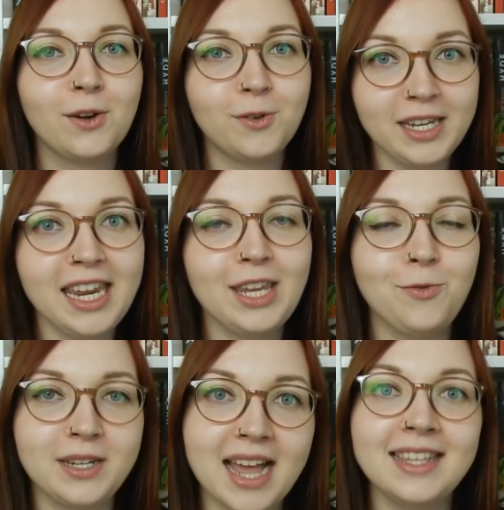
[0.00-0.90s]
Und nicht
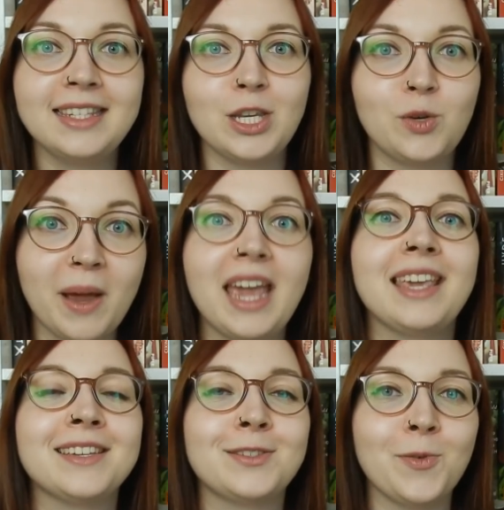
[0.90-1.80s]
nur das, ich
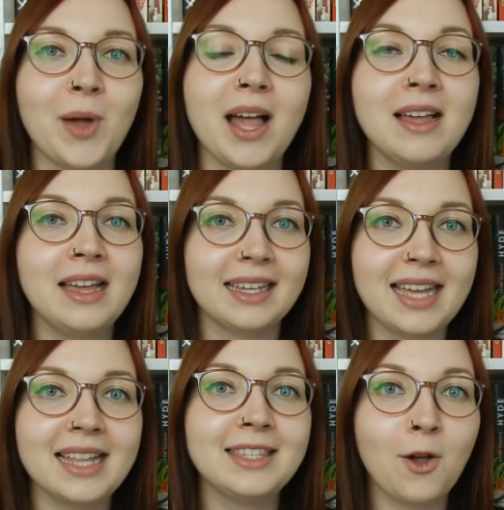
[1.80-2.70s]
spreche es sogar
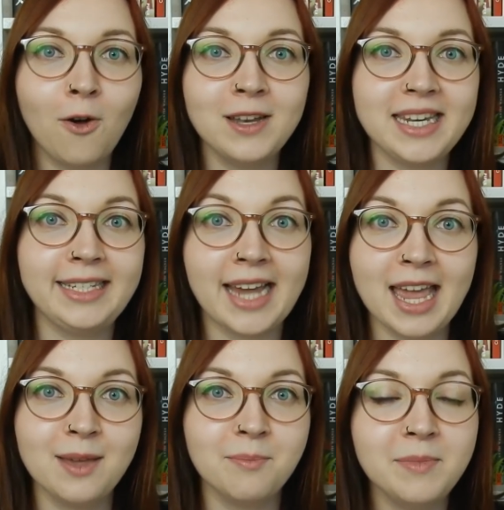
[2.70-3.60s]
ganz en
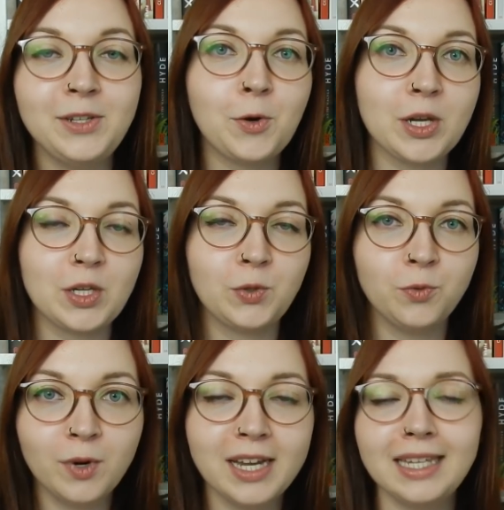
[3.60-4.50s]
Detail mit euch
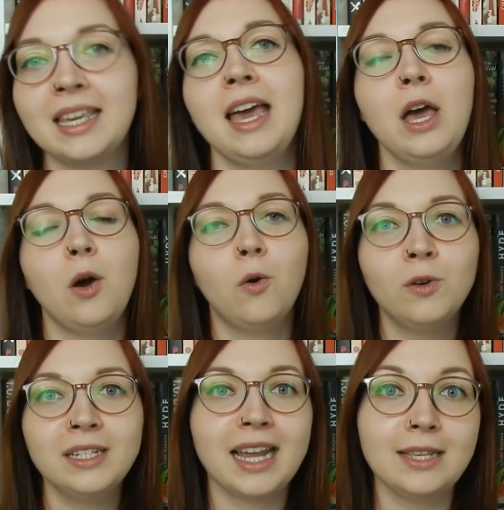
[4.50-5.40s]
durch
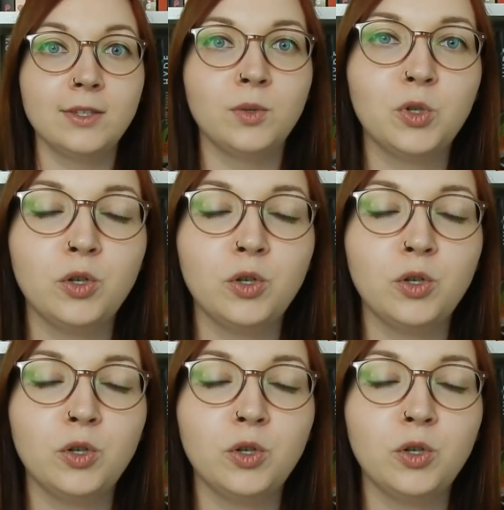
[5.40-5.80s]
und ganz zum